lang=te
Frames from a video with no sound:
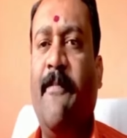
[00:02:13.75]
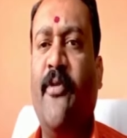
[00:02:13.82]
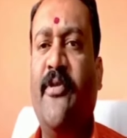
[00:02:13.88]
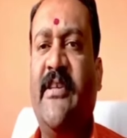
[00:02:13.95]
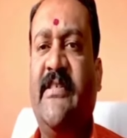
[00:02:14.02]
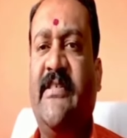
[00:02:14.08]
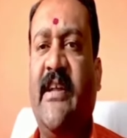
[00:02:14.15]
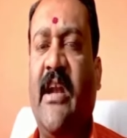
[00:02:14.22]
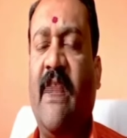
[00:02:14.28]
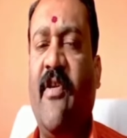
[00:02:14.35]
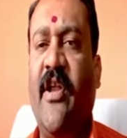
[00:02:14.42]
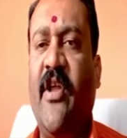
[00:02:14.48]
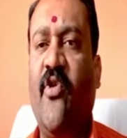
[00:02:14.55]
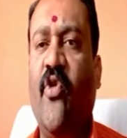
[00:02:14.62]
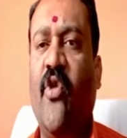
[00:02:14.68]

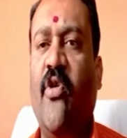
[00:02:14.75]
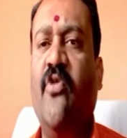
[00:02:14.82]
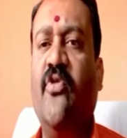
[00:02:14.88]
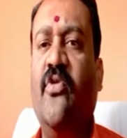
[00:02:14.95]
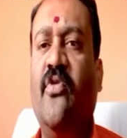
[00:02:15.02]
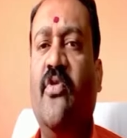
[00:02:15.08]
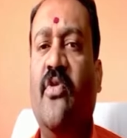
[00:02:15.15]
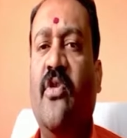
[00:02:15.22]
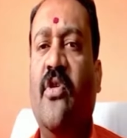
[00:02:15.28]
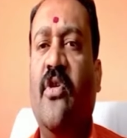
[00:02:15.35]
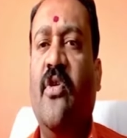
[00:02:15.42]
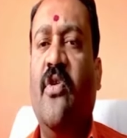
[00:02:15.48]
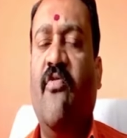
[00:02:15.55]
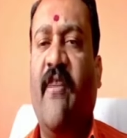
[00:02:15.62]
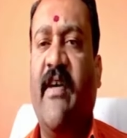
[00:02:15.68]
పూజించేటటువంటి గోవులను
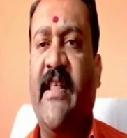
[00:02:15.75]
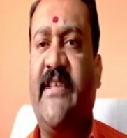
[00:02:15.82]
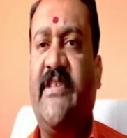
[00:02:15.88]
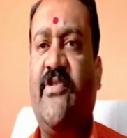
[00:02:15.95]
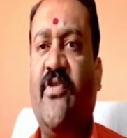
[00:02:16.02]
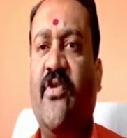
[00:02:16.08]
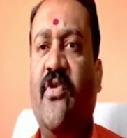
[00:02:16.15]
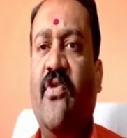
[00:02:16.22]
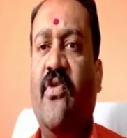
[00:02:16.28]
వధిస్తూ